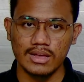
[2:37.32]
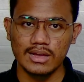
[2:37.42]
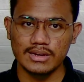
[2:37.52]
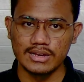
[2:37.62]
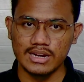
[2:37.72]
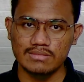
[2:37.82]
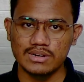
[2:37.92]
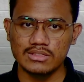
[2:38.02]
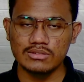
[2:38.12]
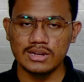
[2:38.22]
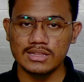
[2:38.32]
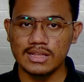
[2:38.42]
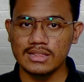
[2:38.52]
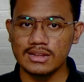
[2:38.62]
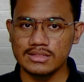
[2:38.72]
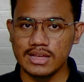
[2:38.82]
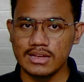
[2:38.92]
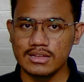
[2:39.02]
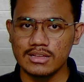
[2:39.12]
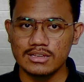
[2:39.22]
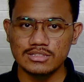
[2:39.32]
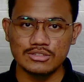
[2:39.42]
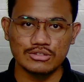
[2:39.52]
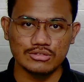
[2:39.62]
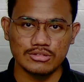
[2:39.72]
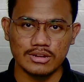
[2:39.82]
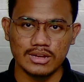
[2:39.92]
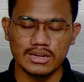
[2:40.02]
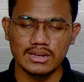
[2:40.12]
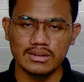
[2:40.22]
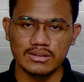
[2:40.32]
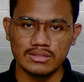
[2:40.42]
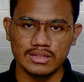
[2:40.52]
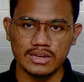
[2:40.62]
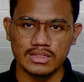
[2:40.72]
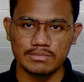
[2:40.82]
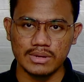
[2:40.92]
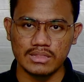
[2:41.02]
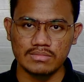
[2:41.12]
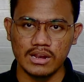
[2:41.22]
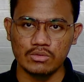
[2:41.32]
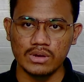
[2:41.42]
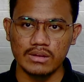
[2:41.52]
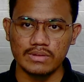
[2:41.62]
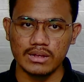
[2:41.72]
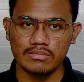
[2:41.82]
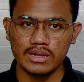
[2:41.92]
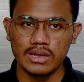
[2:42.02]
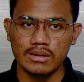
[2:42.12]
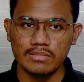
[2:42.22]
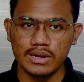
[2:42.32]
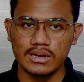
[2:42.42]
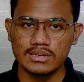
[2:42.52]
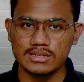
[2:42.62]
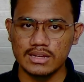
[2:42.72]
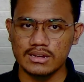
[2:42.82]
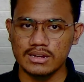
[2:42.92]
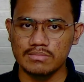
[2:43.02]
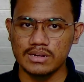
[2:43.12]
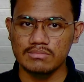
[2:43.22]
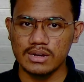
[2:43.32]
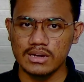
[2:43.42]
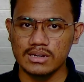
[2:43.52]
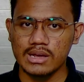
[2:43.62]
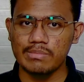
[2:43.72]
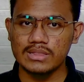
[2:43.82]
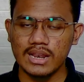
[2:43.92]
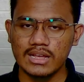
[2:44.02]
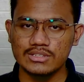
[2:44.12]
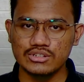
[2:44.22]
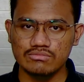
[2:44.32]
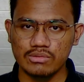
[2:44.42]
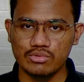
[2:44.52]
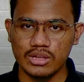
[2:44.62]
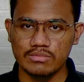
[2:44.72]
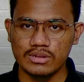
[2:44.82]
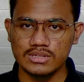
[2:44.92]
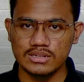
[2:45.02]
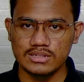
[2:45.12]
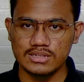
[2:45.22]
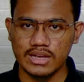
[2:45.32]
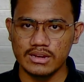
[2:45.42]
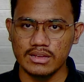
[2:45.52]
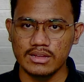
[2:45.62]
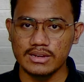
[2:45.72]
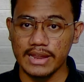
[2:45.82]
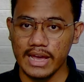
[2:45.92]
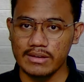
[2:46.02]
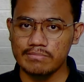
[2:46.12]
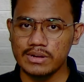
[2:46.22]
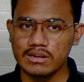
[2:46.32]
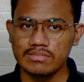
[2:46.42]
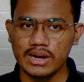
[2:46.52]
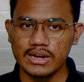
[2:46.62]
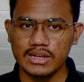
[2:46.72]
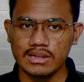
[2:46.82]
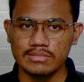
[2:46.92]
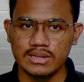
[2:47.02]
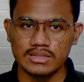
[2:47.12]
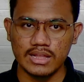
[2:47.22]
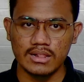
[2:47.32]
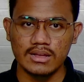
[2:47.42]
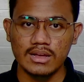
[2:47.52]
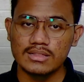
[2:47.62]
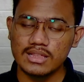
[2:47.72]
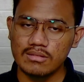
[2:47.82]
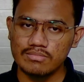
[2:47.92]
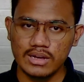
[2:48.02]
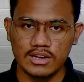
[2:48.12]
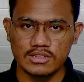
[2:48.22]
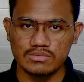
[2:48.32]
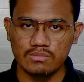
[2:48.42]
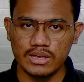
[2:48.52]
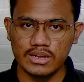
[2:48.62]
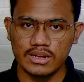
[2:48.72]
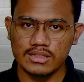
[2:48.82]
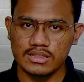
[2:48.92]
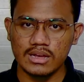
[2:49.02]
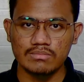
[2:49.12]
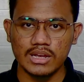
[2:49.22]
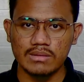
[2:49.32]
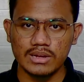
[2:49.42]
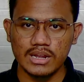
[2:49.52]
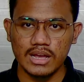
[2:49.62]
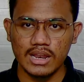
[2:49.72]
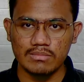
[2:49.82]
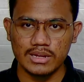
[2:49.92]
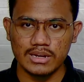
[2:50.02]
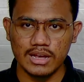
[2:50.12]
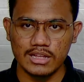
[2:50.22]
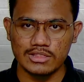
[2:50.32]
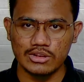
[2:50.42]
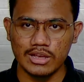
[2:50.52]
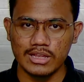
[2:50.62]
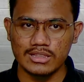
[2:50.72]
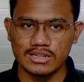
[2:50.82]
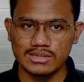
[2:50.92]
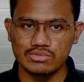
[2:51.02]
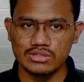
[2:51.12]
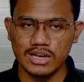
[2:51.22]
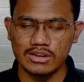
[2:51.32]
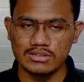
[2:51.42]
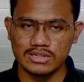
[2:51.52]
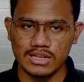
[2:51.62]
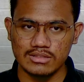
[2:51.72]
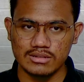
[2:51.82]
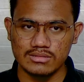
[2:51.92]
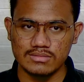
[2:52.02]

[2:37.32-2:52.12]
Dengan menentukan tata letak, struktur, dan konten yang tepat melalui wireframe, para desainer dan pengembang dapat langsung memulai proses desain dan pengembangan yang lebih detail tanpa harus memikirkan tentang bagaimana halaman atau layar tersebut harus diatur.